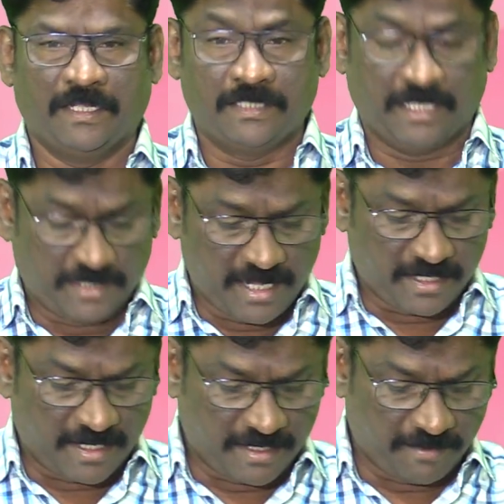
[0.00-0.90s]
இதையத்தான்
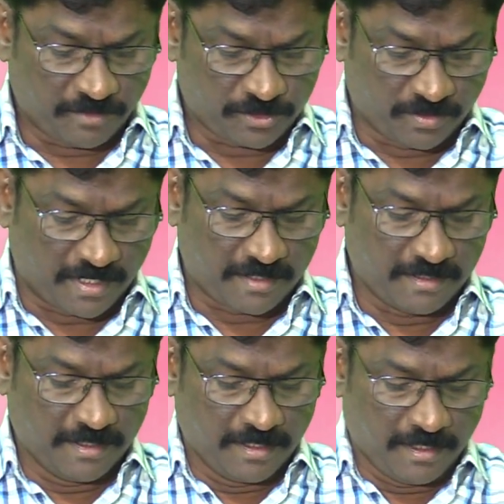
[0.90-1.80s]
அங்கே அவங்க சொல்கிறாங்க
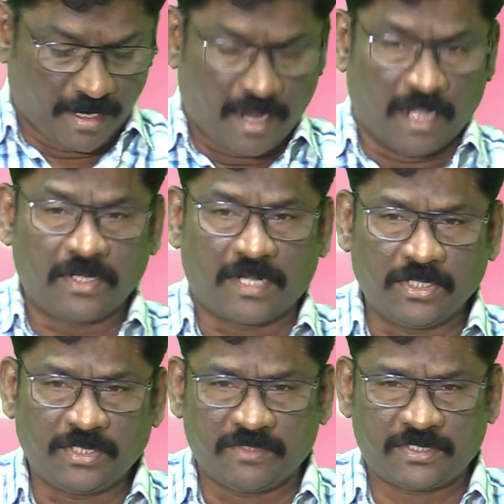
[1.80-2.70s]

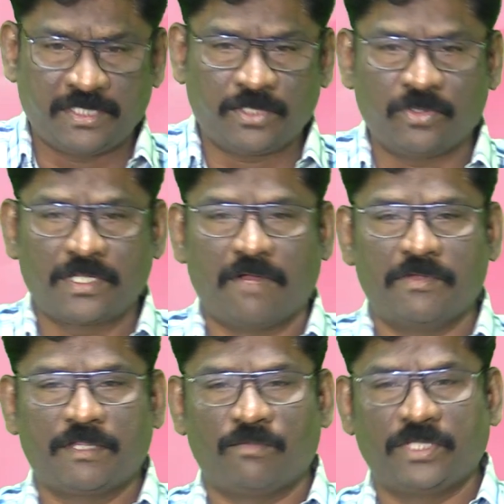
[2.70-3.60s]
அடுக்கடுத்த வசனத்தை கொஞ்சம்
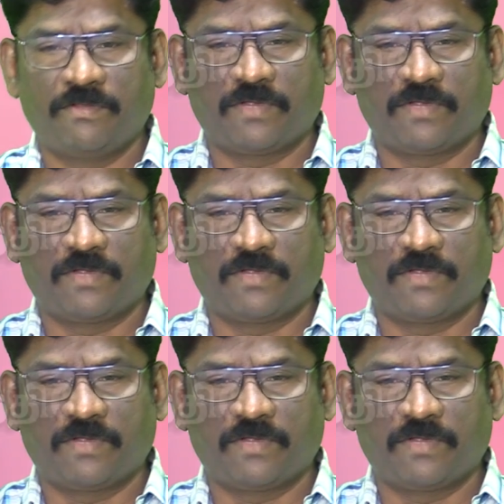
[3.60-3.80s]
கவனிக்கும் போது